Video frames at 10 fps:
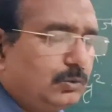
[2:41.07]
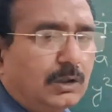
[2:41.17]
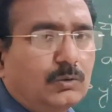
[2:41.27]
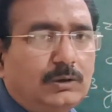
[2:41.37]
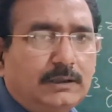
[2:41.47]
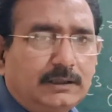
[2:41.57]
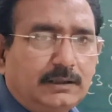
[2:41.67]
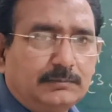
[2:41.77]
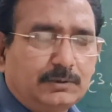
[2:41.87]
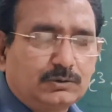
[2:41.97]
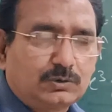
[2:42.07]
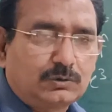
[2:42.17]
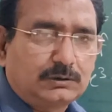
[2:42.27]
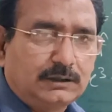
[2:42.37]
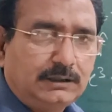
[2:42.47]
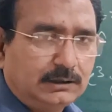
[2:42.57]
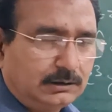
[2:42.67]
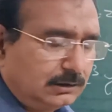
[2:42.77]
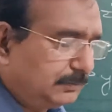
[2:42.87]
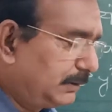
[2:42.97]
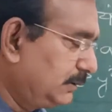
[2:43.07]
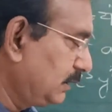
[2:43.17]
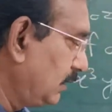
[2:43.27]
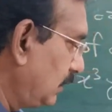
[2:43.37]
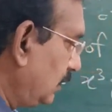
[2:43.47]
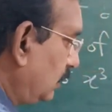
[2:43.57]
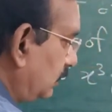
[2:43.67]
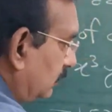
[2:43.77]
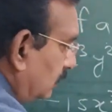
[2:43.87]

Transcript: गुणा को लिखने की अपने को ज़रूरत नहीं है अपन इसे अलग अलग